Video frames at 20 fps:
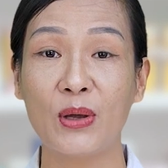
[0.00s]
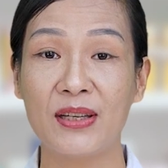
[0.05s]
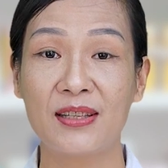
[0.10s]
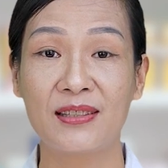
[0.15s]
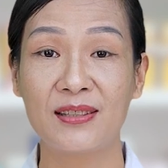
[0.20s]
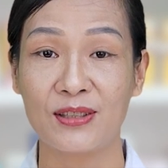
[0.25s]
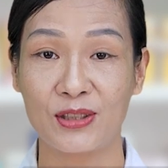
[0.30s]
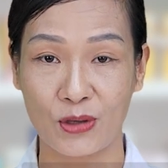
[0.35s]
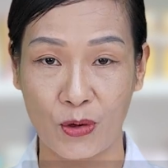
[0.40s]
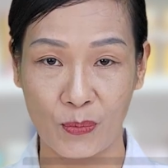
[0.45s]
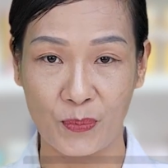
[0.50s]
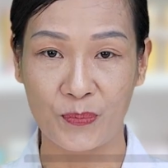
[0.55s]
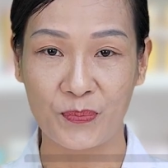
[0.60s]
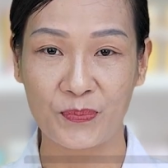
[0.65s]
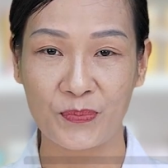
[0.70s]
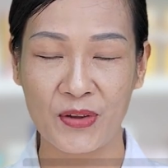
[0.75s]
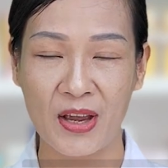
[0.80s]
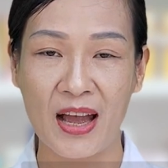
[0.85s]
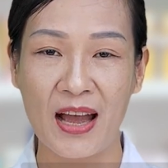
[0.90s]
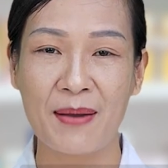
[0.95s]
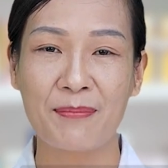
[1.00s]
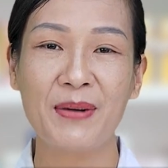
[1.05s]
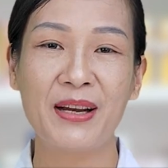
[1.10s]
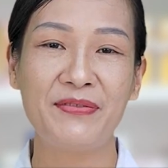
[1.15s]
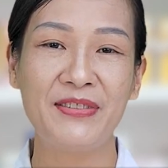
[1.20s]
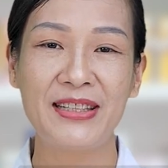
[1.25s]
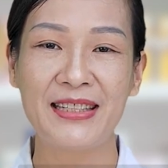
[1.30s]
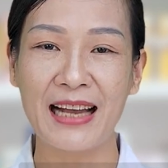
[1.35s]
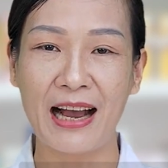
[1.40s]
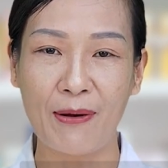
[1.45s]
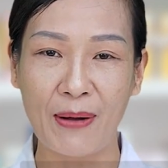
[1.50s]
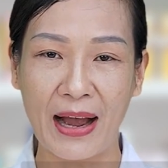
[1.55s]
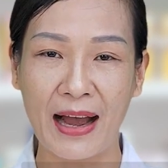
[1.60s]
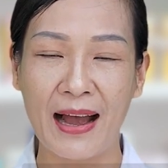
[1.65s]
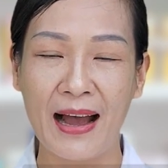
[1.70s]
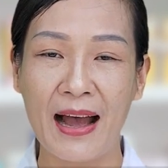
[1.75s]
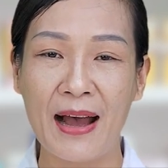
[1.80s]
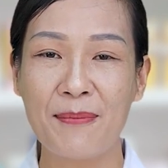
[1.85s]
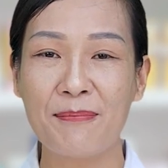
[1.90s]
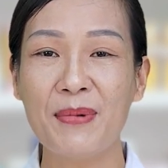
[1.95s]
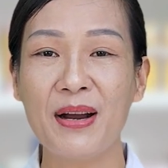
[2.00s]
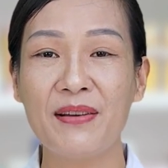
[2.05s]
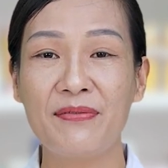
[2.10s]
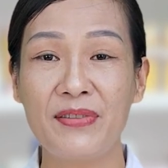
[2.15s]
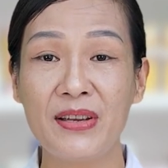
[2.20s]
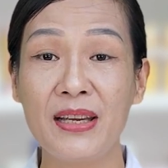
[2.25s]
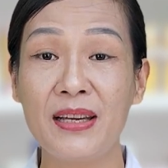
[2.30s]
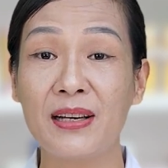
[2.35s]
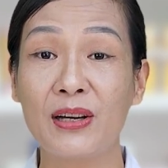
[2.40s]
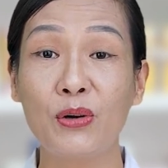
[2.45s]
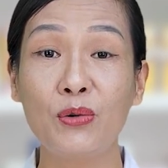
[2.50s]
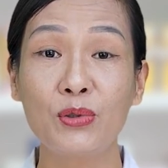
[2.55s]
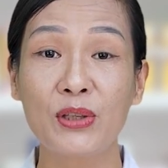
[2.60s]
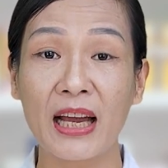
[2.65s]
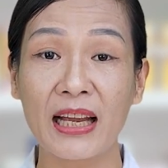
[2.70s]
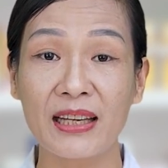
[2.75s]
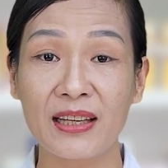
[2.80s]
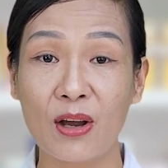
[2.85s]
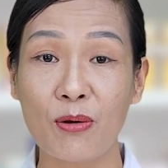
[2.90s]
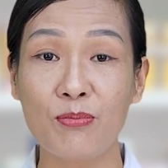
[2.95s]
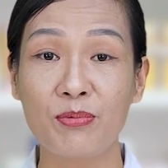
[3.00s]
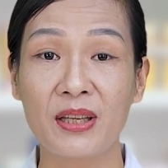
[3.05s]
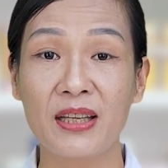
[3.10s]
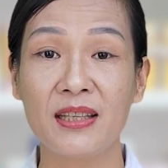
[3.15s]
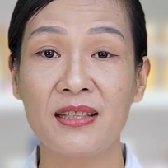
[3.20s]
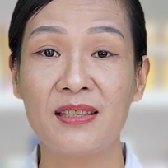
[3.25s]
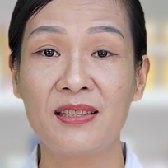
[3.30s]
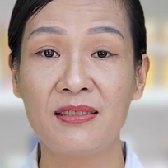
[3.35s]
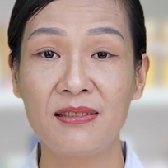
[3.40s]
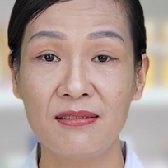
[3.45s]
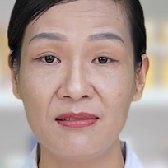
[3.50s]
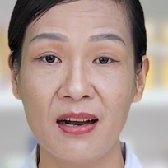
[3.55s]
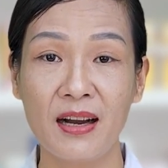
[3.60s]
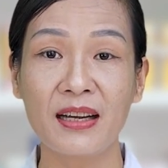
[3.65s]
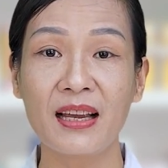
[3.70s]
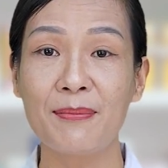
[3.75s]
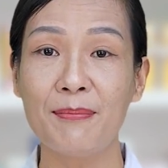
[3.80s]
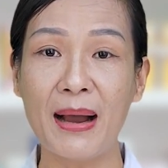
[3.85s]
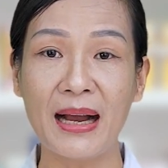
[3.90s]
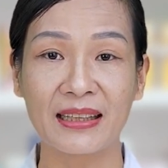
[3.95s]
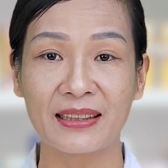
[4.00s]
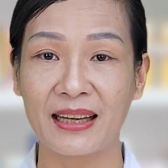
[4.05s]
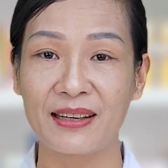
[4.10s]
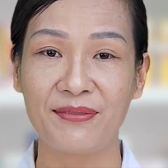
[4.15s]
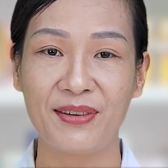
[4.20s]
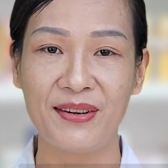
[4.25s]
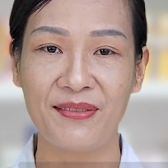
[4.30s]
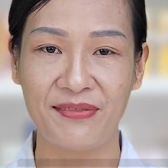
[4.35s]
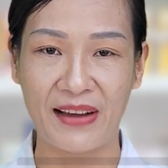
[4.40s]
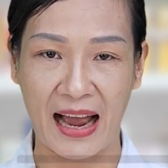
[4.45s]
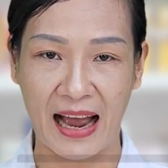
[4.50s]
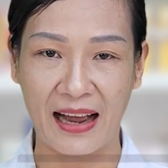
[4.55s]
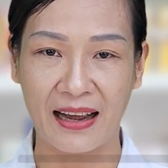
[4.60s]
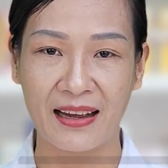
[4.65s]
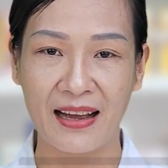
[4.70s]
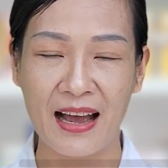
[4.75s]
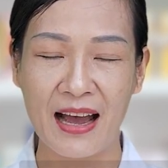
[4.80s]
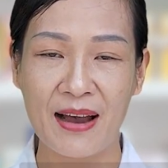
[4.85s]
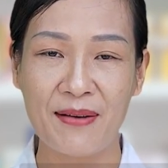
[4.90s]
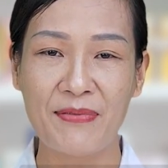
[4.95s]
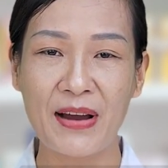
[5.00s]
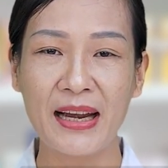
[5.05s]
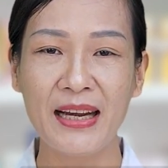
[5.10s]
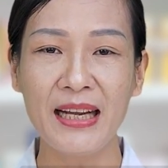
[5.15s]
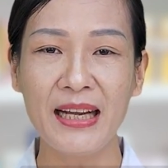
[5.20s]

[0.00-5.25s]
tuần sử dụng. Bởi vì sao ạ? bởi vì glutathione thì chứa cái bảng thành phần vàng và